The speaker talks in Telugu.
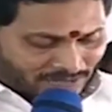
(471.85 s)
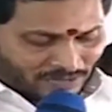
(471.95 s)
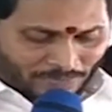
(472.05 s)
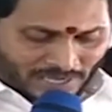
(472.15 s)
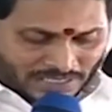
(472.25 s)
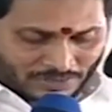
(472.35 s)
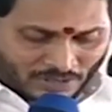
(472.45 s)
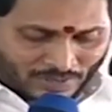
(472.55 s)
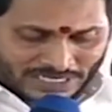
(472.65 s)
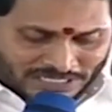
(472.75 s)
ఇవి
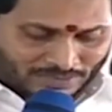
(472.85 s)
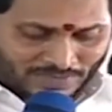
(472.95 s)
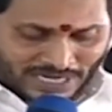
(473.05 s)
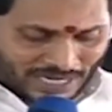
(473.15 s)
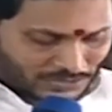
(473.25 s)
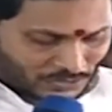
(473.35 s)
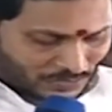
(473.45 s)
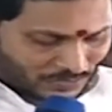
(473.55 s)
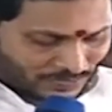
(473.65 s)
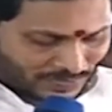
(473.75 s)
పదవులు మాత్రమే కాదు
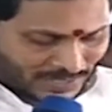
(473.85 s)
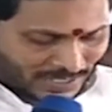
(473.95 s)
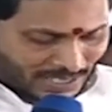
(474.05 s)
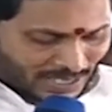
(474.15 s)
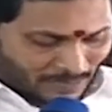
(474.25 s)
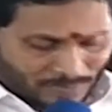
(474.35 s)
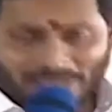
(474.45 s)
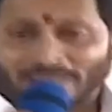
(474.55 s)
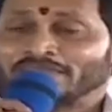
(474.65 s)
మీ